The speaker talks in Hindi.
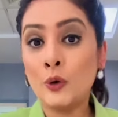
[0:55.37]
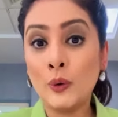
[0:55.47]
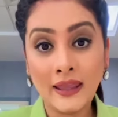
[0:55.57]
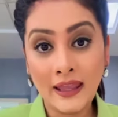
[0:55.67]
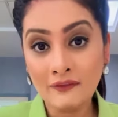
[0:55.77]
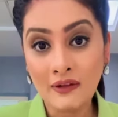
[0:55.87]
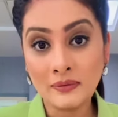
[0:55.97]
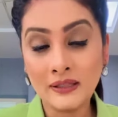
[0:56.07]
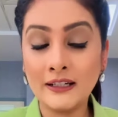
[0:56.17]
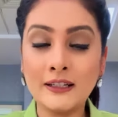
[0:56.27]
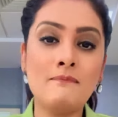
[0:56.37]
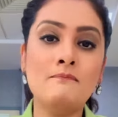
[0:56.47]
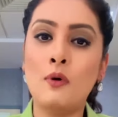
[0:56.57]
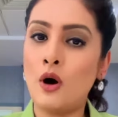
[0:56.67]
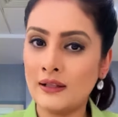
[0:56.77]
देखो एक वेबसाइट के
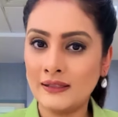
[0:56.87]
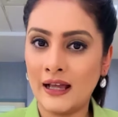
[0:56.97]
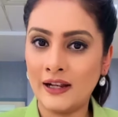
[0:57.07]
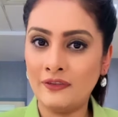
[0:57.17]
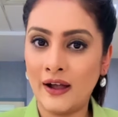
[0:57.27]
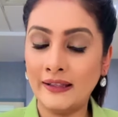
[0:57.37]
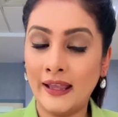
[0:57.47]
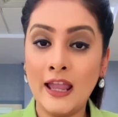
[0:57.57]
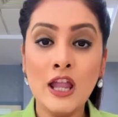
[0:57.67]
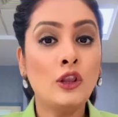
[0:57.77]
बहुत सारे फायदे हैं